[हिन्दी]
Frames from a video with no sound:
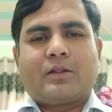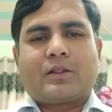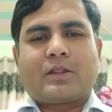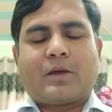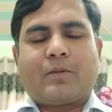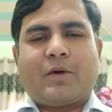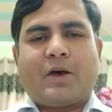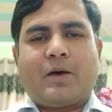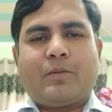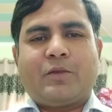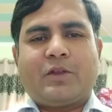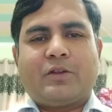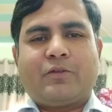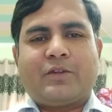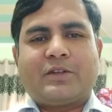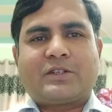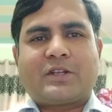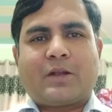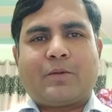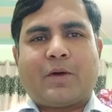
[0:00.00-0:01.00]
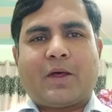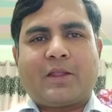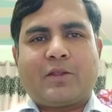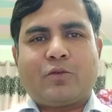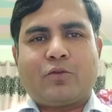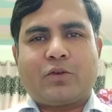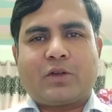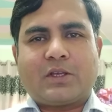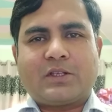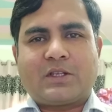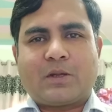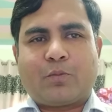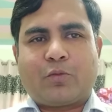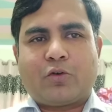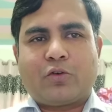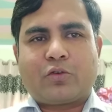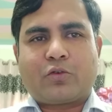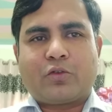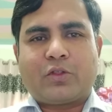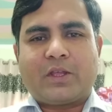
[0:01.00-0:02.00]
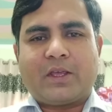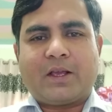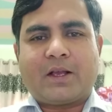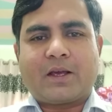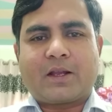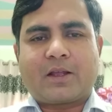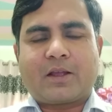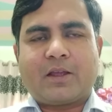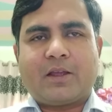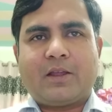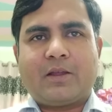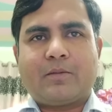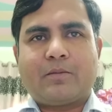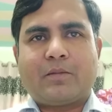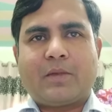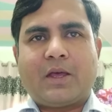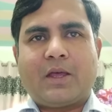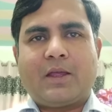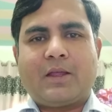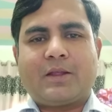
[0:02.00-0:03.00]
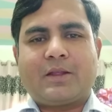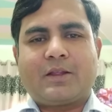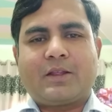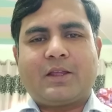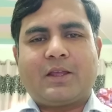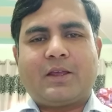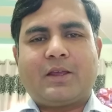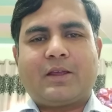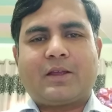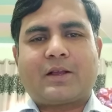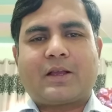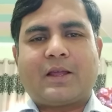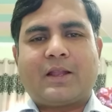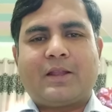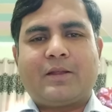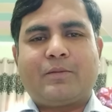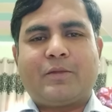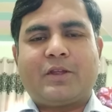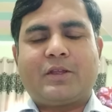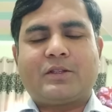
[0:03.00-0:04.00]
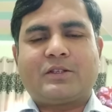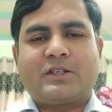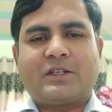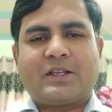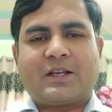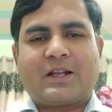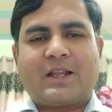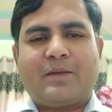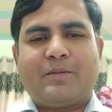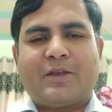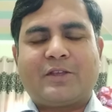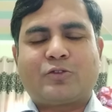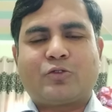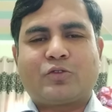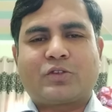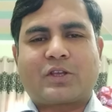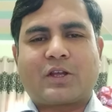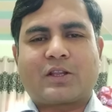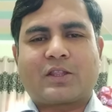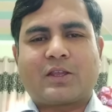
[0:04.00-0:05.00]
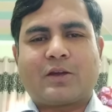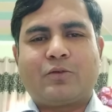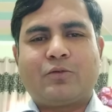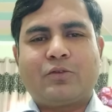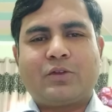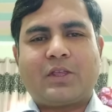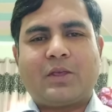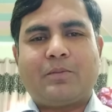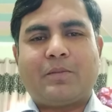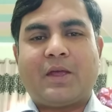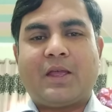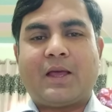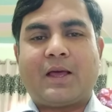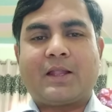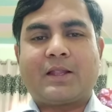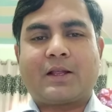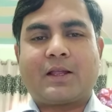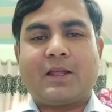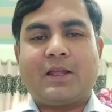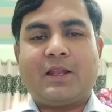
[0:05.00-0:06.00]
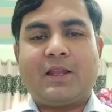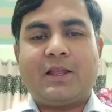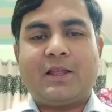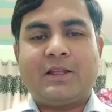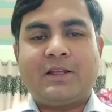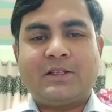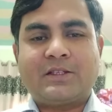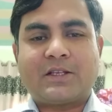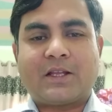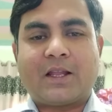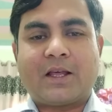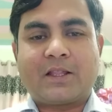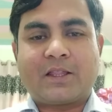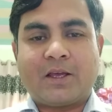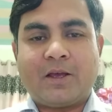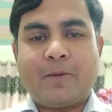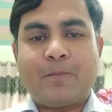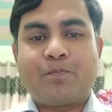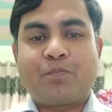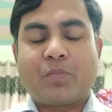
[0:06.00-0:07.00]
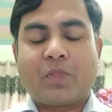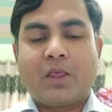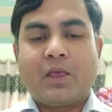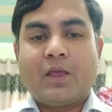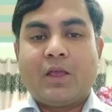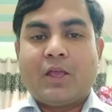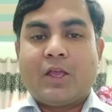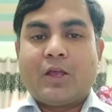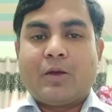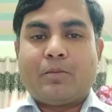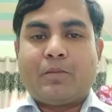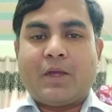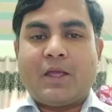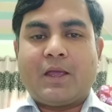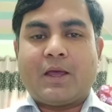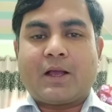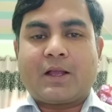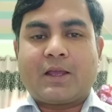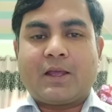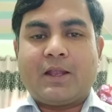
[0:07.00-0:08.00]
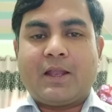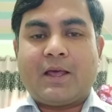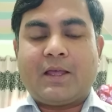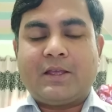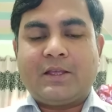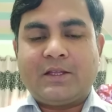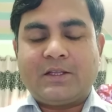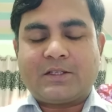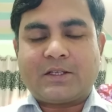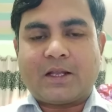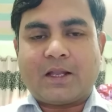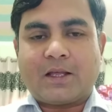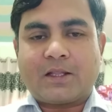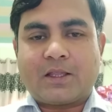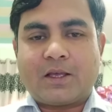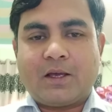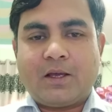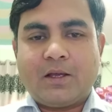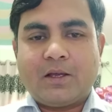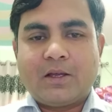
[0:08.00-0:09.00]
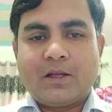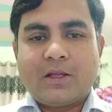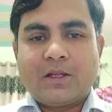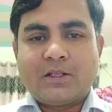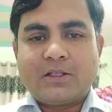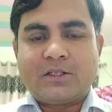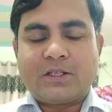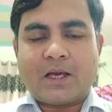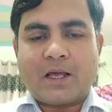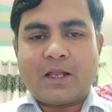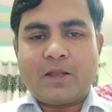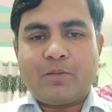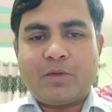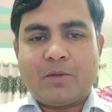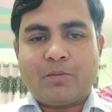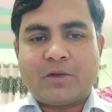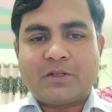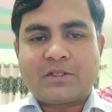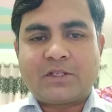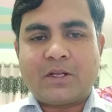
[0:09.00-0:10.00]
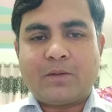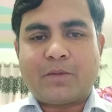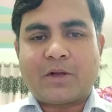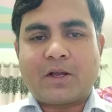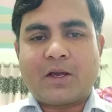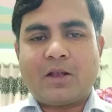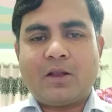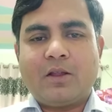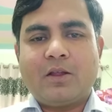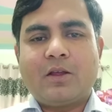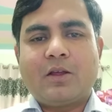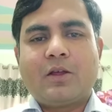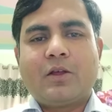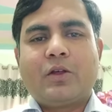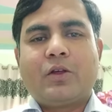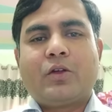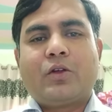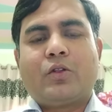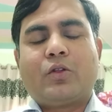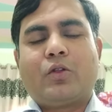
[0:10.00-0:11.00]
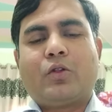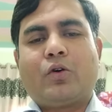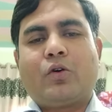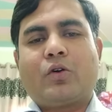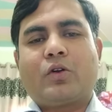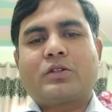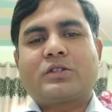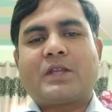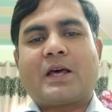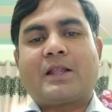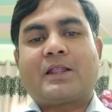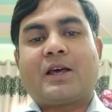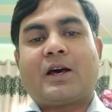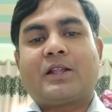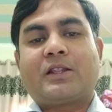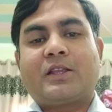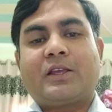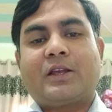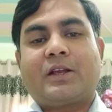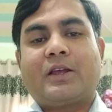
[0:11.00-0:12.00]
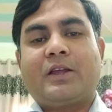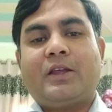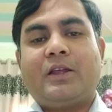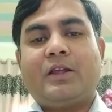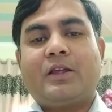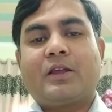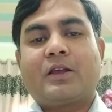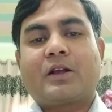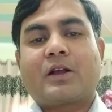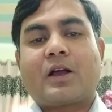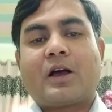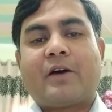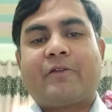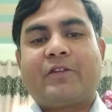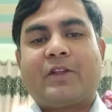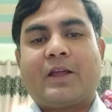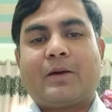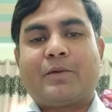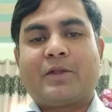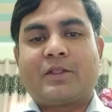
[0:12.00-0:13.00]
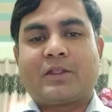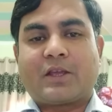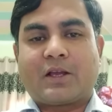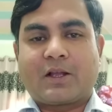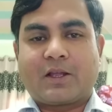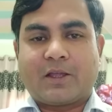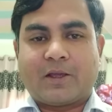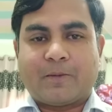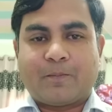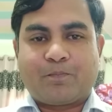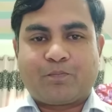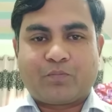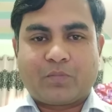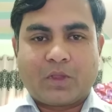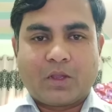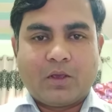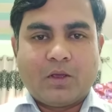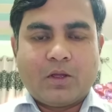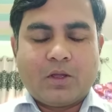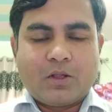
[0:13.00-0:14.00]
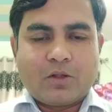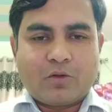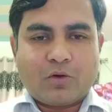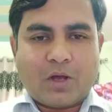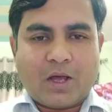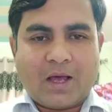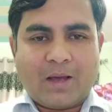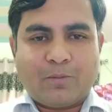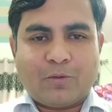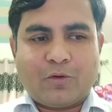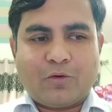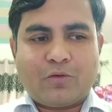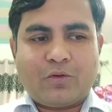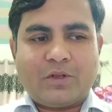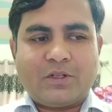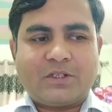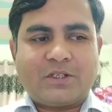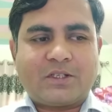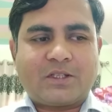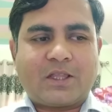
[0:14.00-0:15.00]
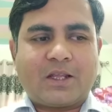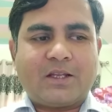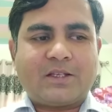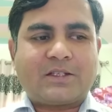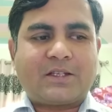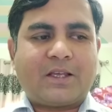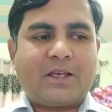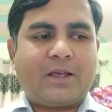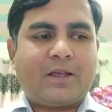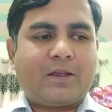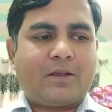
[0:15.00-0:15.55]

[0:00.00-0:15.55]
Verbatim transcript: तमाम इन्वेस्टर भाइयों के सपोर्ट को देख करके मैं ये कहने में झिझक नहीं महसूस करता हूँ कि मैं अकेले ही चला था मैं अकेला ही चला था जानब मंजिल मगर लोग साथ आते गए काफिला बनता गया तो आप लोगों ने जिस तरह से